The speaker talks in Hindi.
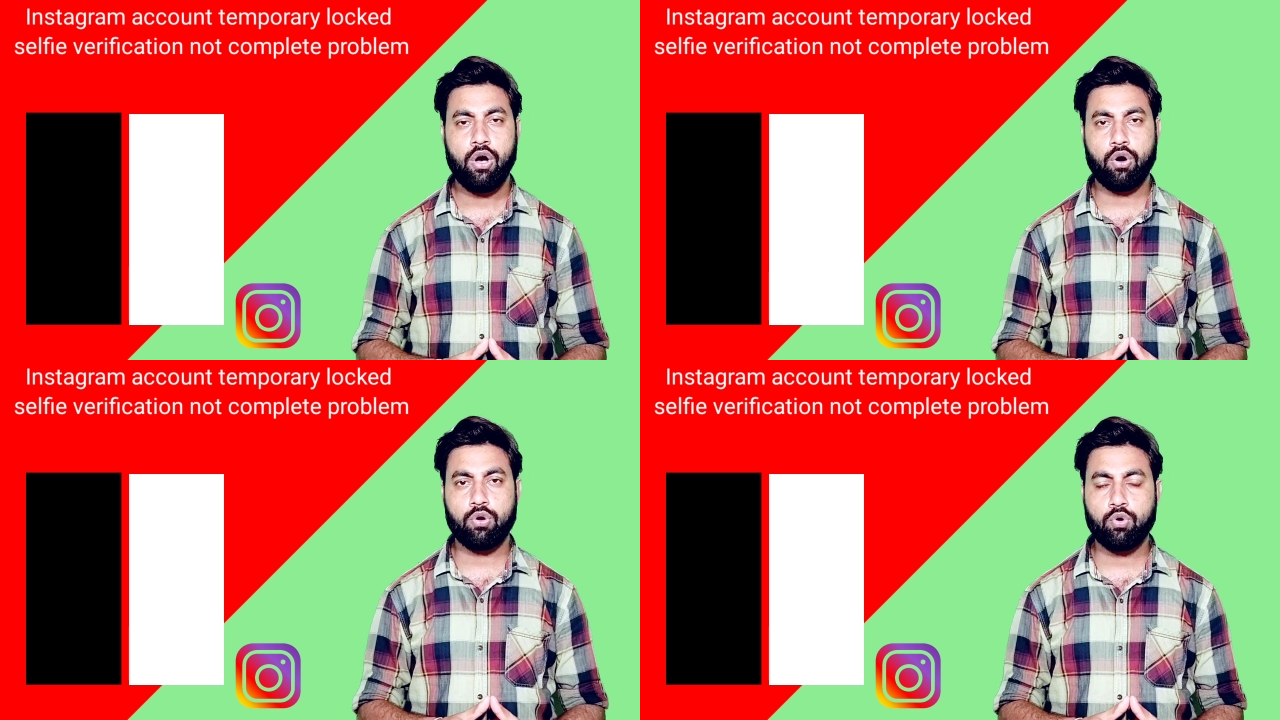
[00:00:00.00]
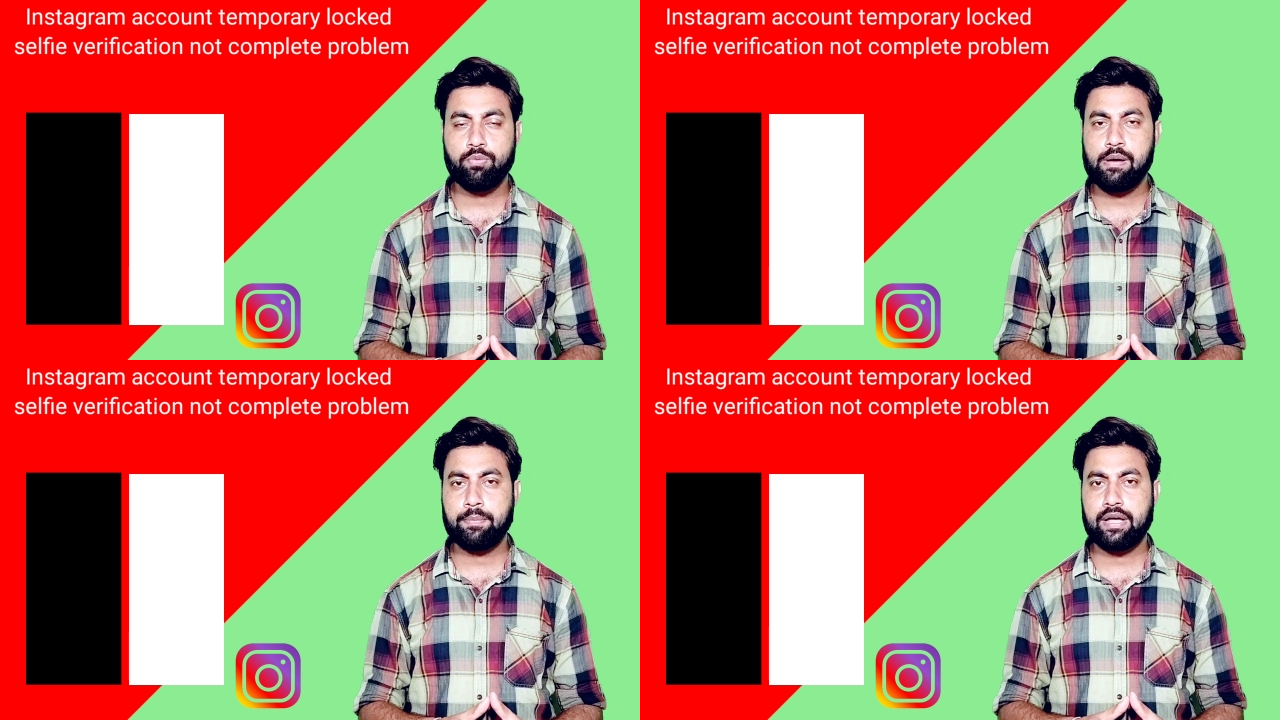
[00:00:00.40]
और
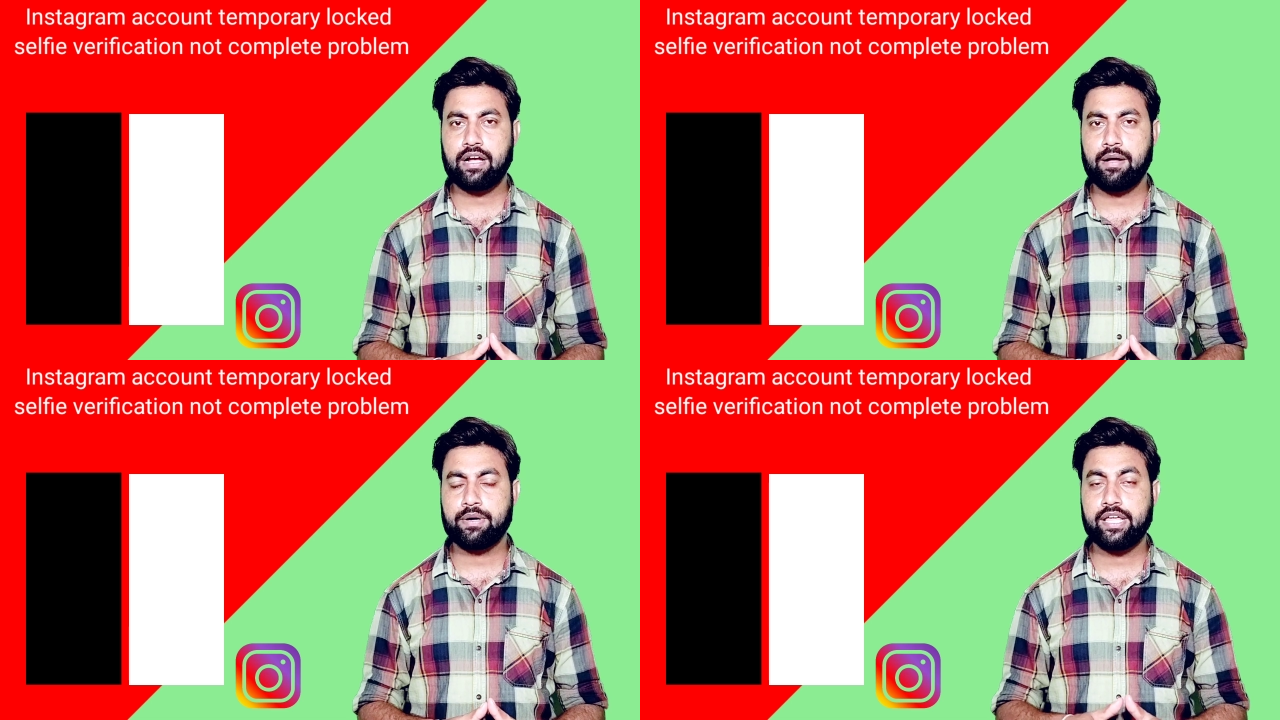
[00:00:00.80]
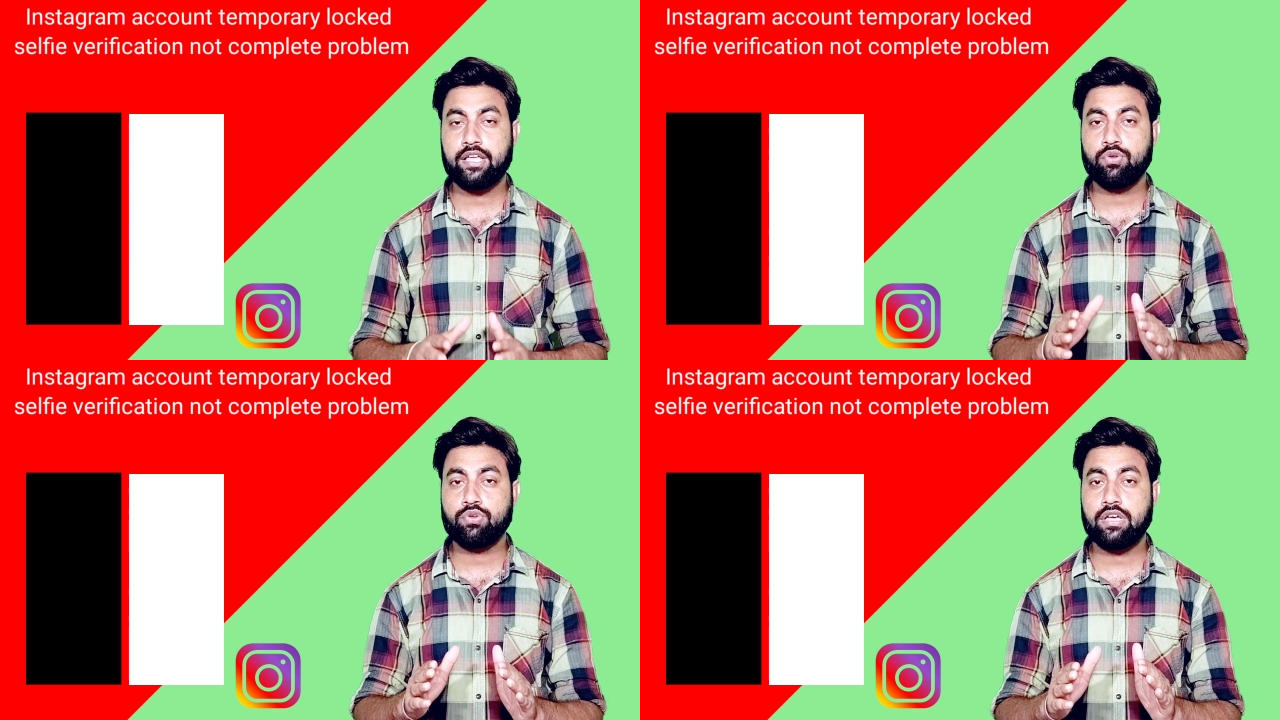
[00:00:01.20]
उनमें अपना काम
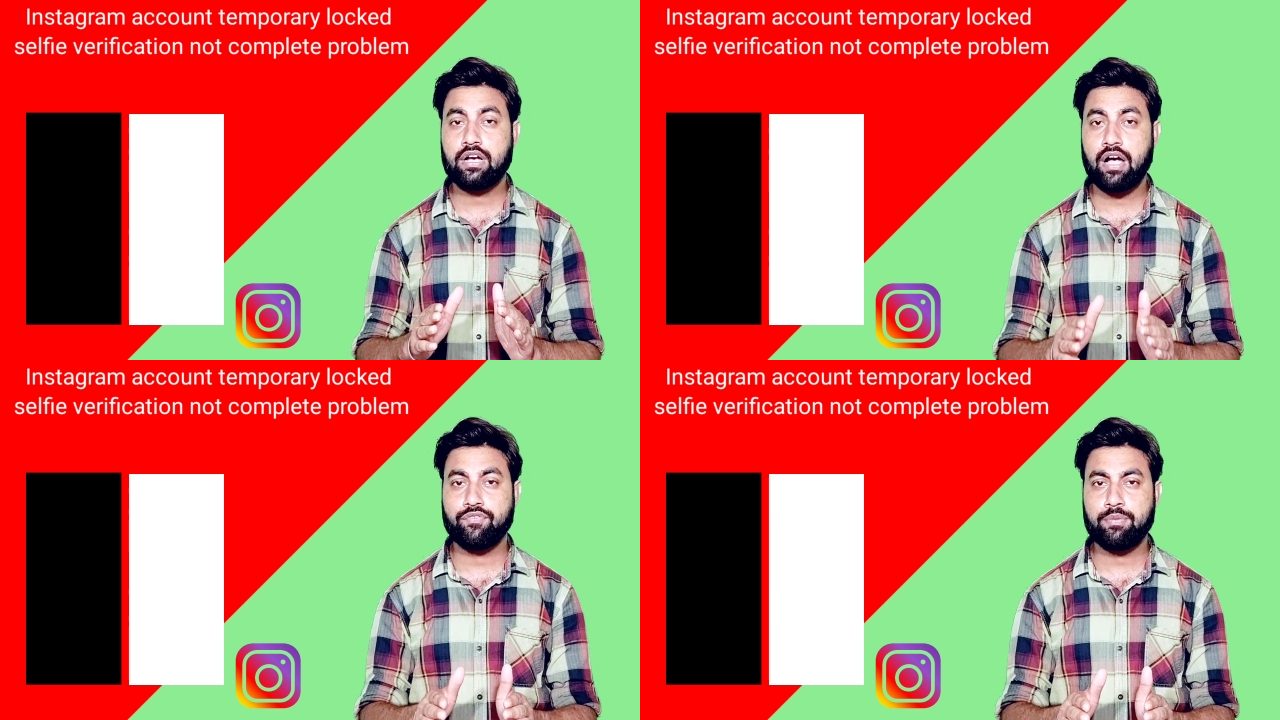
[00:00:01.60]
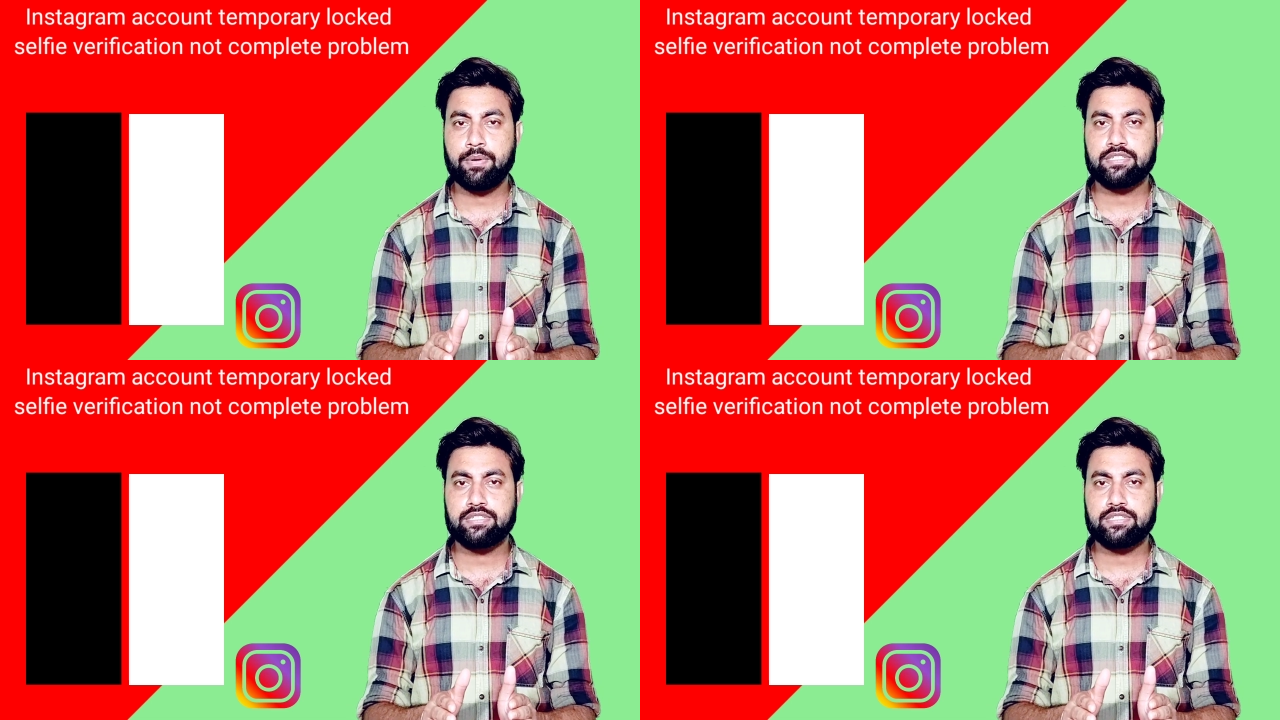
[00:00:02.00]
करेंगे क्योंकि काफ़ी